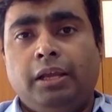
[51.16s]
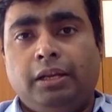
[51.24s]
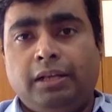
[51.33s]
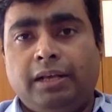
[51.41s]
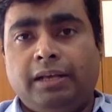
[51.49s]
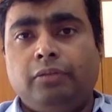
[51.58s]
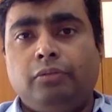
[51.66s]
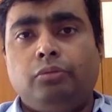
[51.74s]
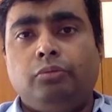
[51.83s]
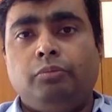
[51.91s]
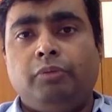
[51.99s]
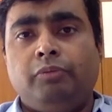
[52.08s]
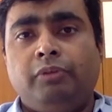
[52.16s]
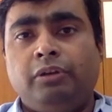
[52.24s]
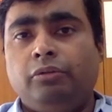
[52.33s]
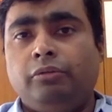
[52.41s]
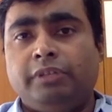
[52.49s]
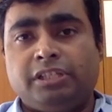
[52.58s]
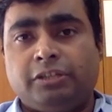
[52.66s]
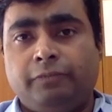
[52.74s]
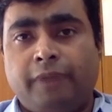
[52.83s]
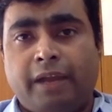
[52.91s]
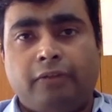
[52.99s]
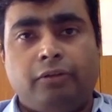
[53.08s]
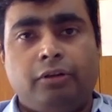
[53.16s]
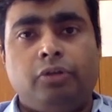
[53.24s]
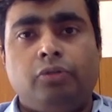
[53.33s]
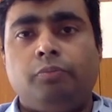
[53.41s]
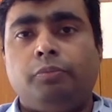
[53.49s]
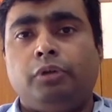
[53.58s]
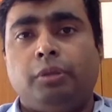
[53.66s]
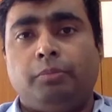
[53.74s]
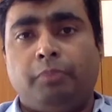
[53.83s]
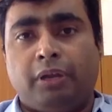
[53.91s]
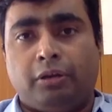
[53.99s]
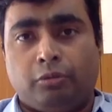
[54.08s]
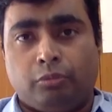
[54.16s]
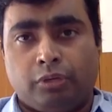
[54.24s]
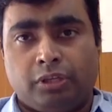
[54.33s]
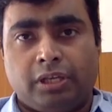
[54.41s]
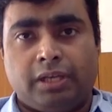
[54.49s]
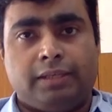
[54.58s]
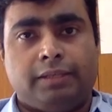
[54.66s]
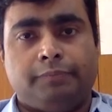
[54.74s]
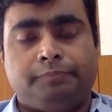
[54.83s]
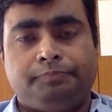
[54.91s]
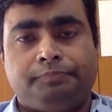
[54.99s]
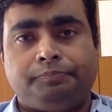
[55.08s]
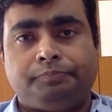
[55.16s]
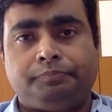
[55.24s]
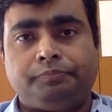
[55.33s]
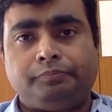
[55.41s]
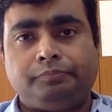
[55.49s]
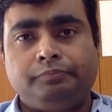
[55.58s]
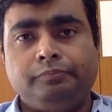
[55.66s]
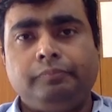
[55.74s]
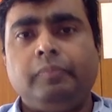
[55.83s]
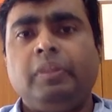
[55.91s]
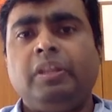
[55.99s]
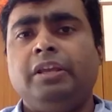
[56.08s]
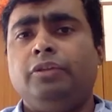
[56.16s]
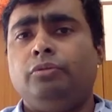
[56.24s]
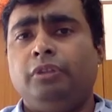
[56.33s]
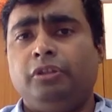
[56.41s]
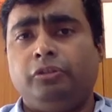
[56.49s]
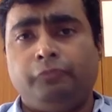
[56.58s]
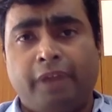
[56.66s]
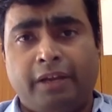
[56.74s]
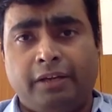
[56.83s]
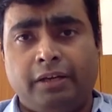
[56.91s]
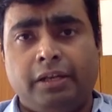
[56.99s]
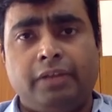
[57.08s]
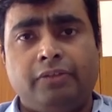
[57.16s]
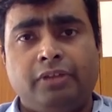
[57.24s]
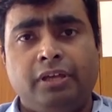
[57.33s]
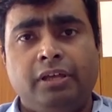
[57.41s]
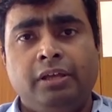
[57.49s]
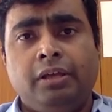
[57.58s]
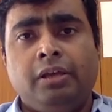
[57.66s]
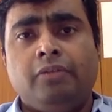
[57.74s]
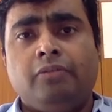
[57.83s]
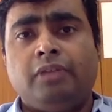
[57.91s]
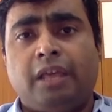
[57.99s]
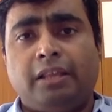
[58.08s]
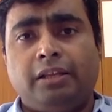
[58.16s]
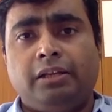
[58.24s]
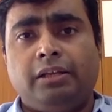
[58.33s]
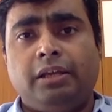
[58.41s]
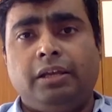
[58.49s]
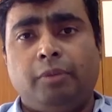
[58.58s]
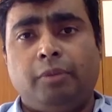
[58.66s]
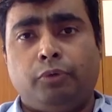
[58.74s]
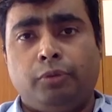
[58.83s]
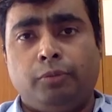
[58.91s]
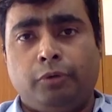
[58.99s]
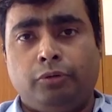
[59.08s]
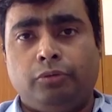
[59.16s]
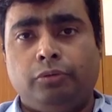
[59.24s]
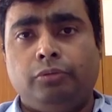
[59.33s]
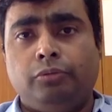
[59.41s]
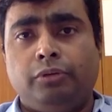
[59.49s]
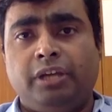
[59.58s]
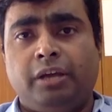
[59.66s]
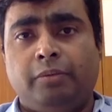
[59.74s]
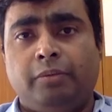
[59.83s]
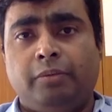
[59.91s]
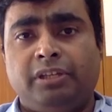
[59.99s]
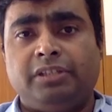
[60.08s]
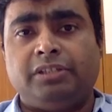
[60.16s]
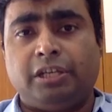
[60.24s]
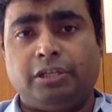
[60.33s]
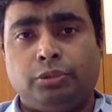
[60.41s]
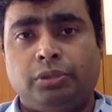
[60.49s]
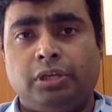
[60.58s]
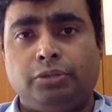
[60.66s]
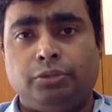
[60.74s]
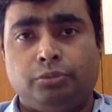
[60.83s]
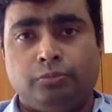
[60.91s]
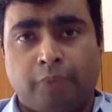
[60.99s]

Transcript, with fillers: এটা কিন্তু বিভিন্ন রিস্ক ফ্যাক্টরের উপর ডিপেন্ড করে থাকে কিছু রিস্ক ফ্যাক্টর আছে যাদেরকে আমরা পরিবর্তন করে আমাদের স্বাস্থ্যটা